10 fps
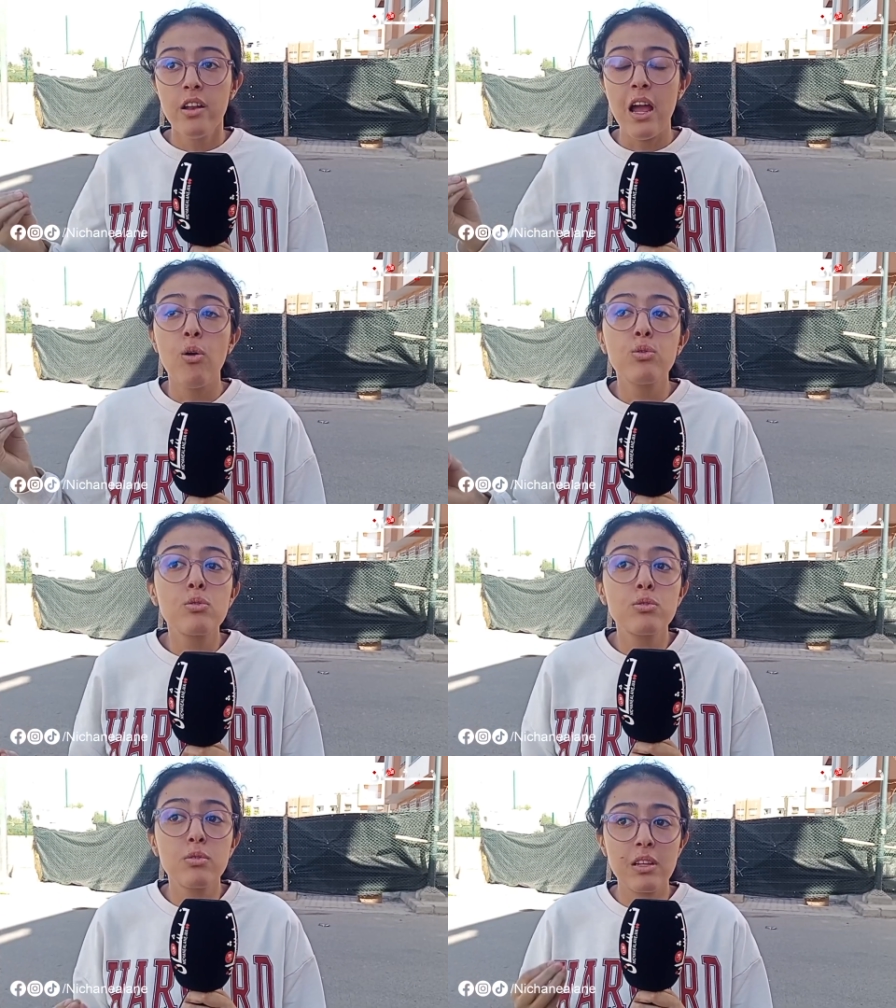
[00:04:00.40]
نحاولوا
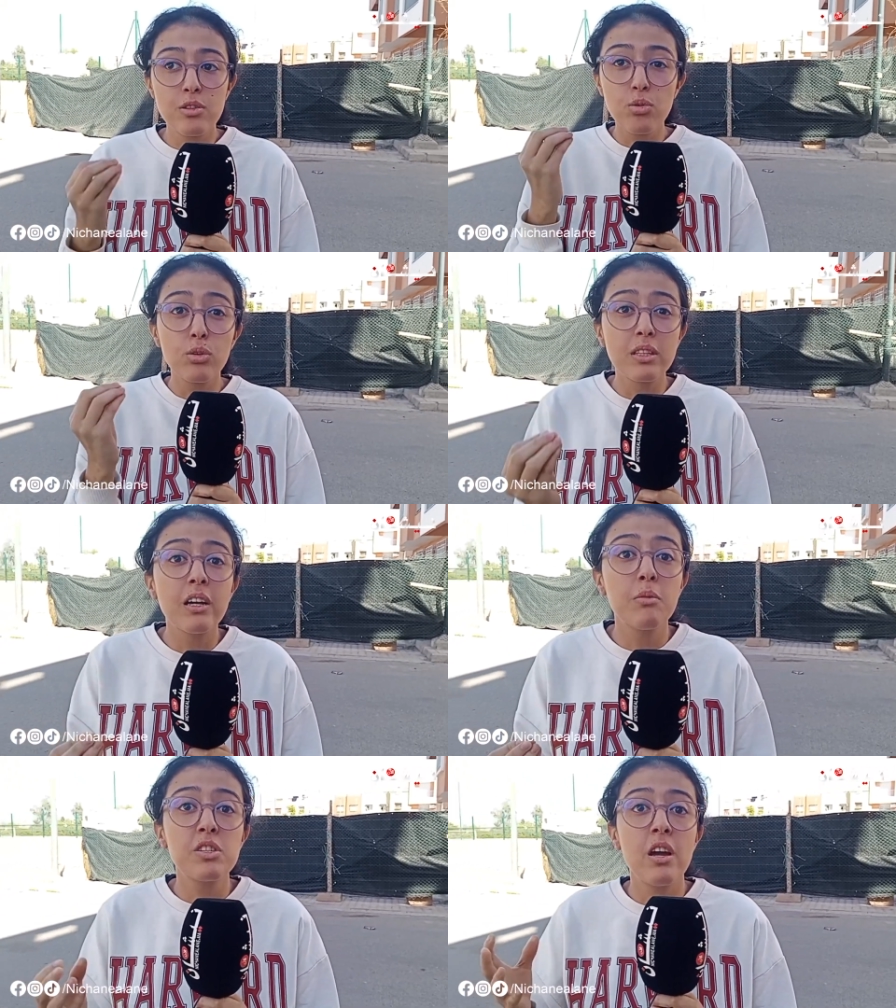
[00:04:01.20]
نوصلوا صوتنا
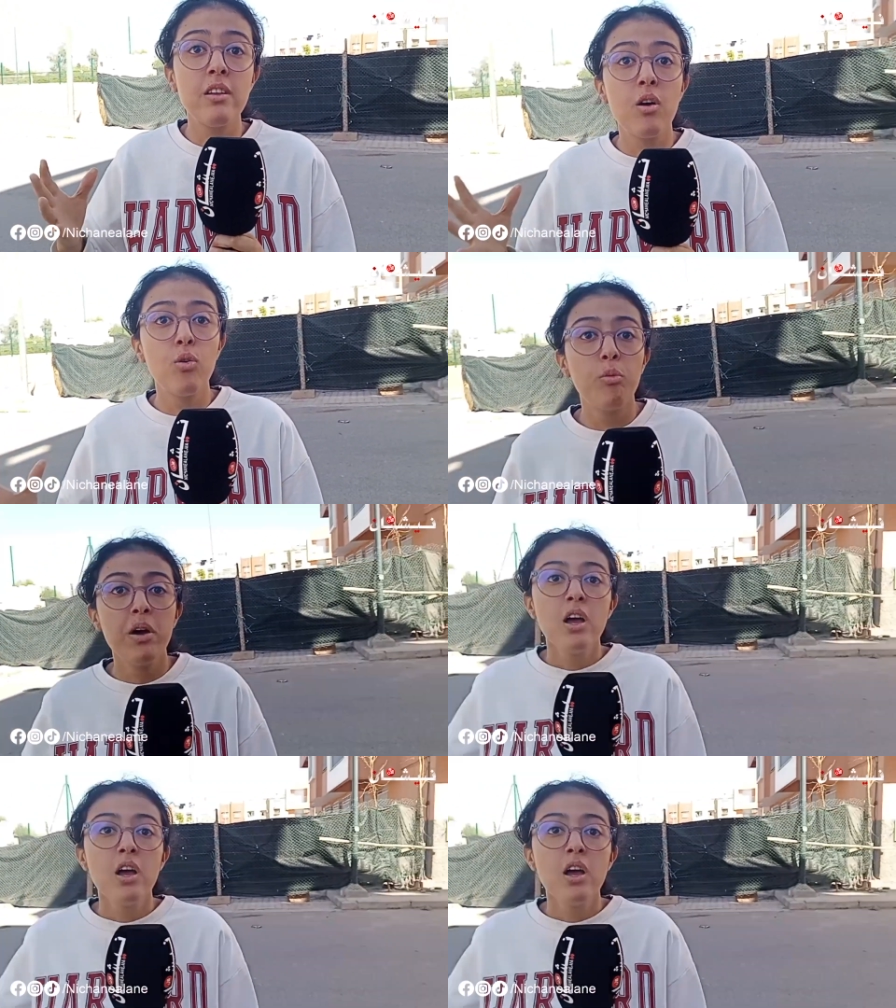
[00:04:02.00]
للسلطات باش انهم